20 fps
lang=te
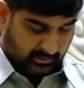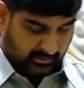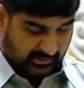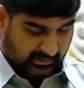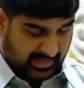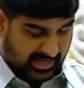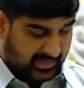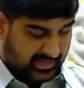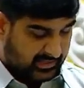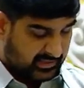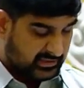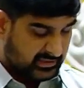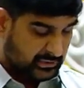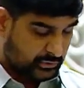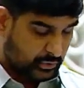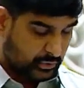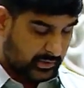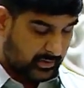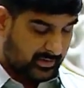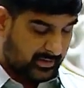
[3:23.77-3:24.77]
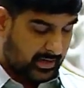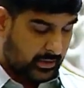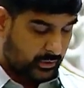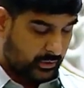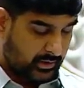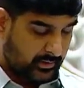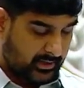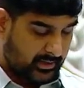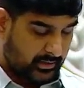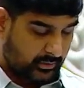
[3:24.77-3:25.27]
క్లారిటీ తీసుకుందామని
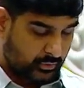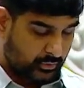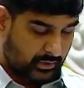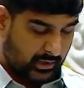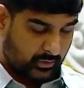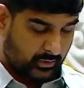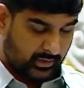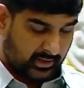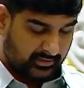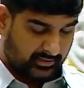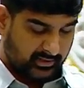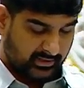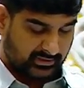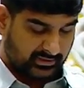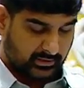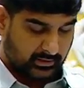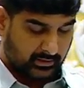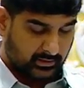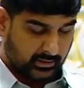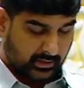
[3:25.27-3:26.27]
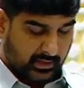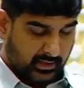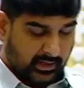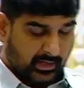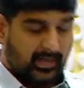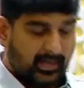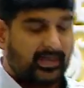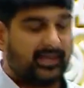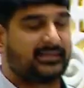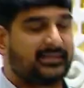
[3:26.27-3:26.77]
అడుగుదామని అనుకుంటా ఉన్నాను అధ్యక్ష
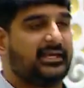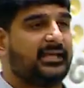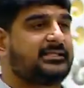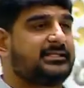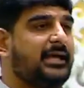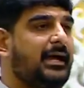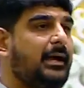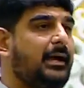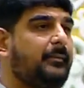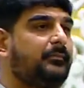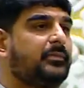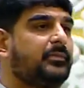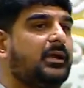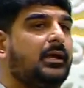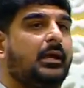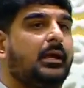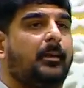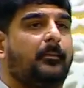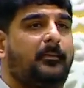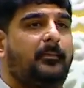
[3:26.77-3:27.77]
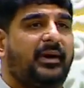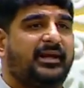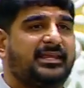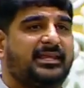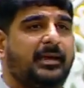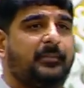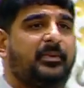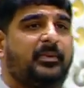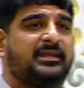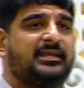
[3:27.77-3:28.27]
అధ్యక్ష
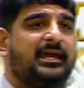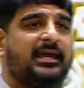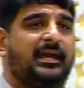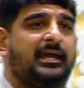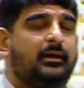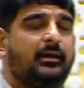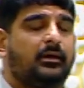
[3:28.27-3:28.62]
పదే పదే